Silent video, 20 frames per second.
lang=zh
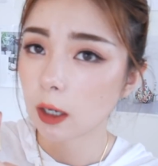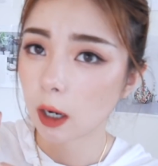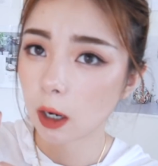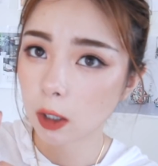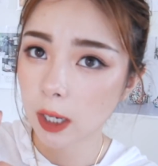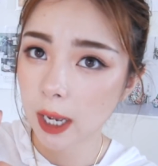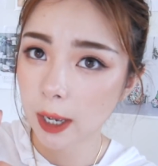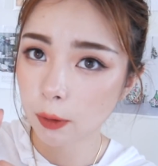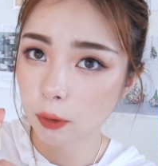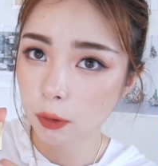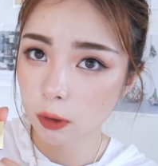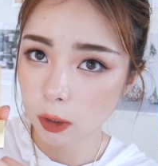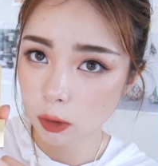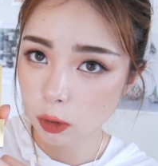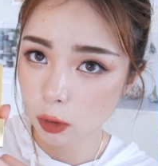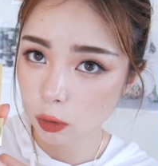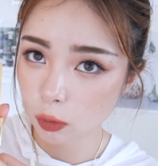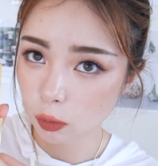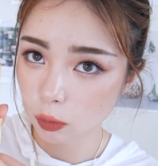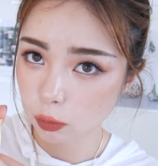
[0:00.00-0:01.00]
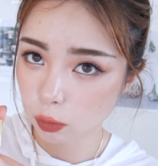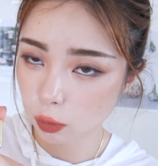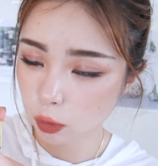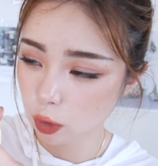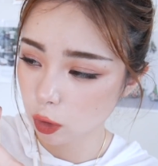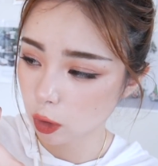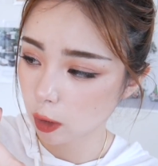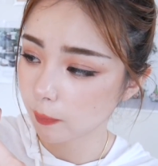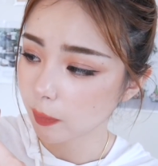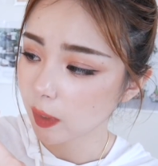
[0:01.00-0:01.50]
然后还有一个这种就
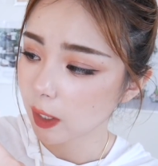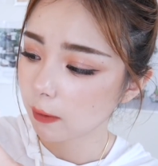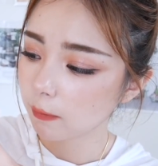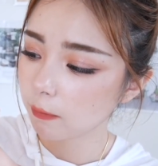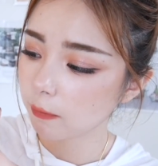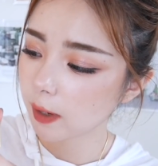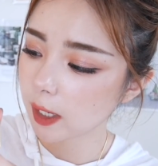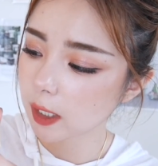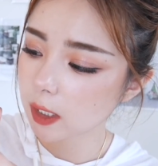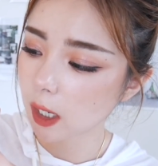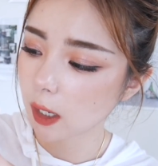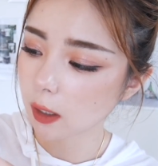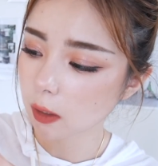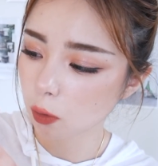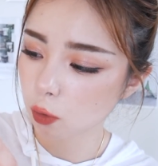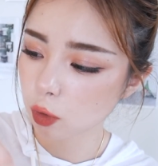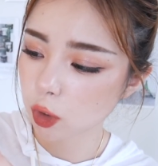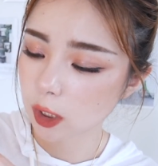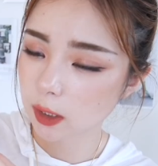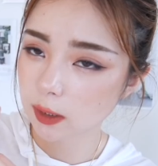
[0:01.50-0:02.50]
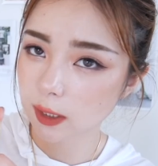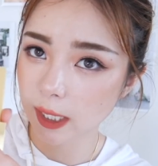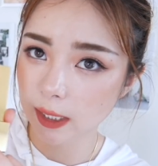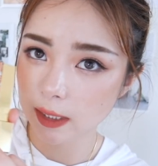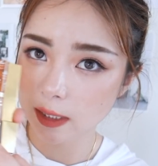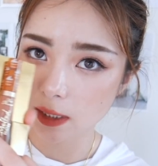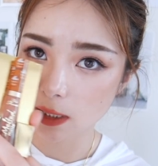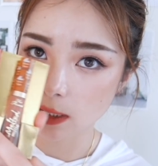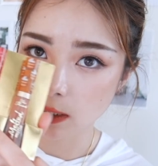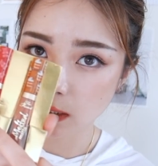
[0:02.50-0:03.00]
是非常有圣
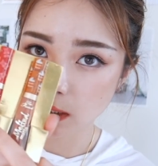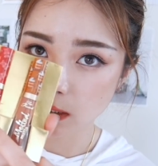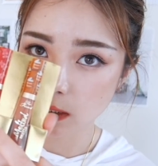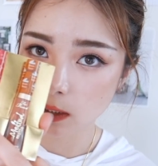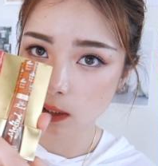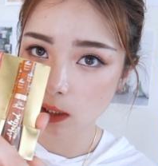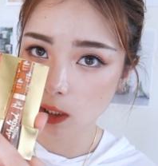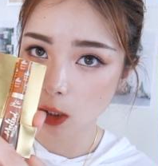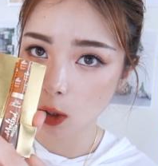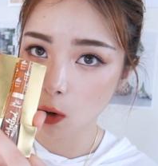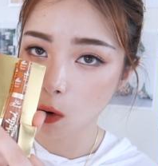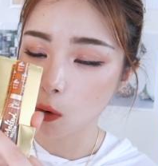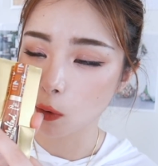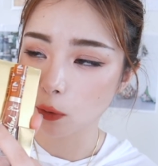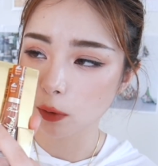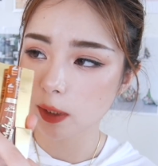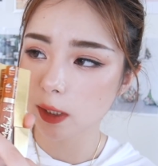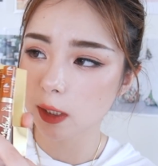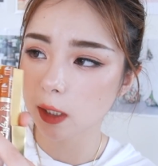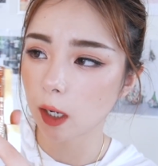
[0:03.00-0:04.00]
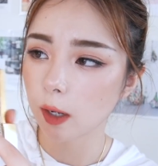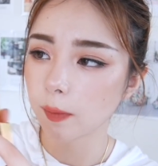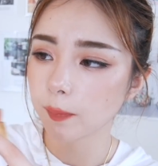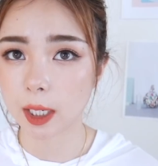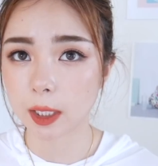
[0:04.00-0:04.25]
诞节气息的红色。